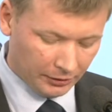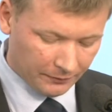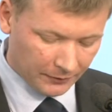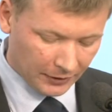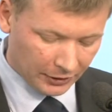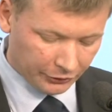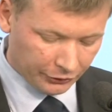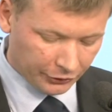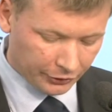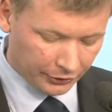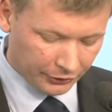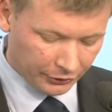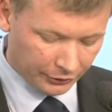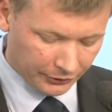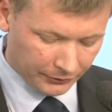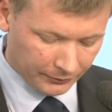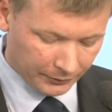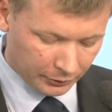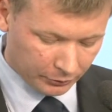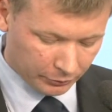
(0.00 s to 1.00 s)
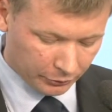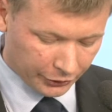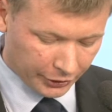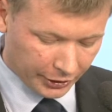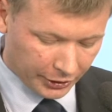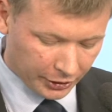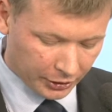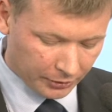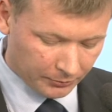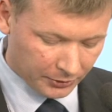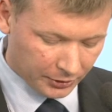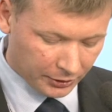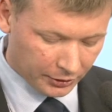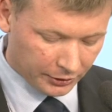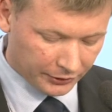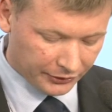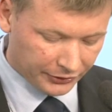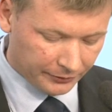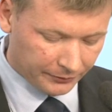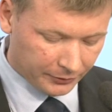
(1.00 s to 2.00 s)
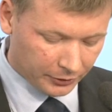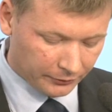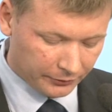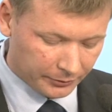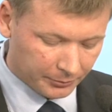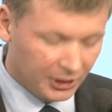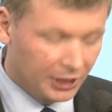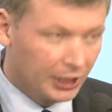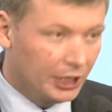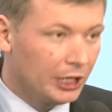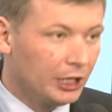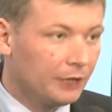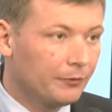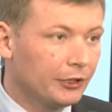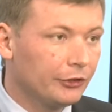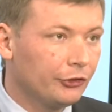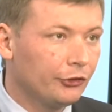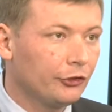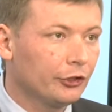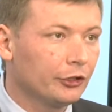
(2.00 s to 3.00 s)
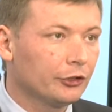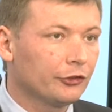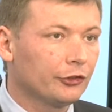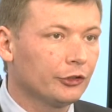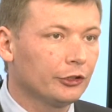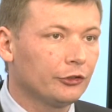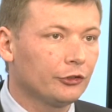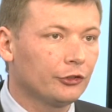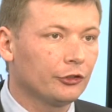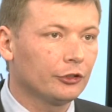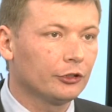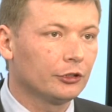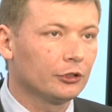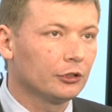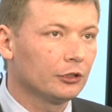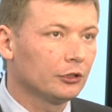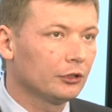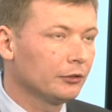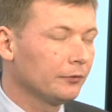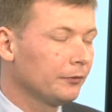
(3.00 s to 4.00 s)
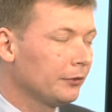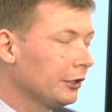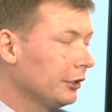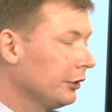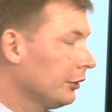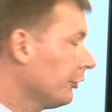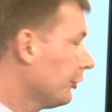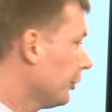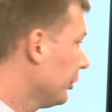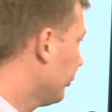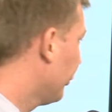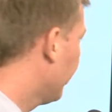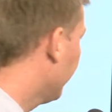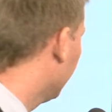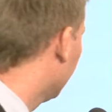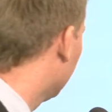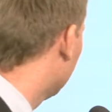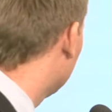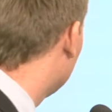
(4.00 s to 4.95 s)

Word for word: walczyć z wykluczeniem cyfrowym. I wreszcie rzecz, rzecz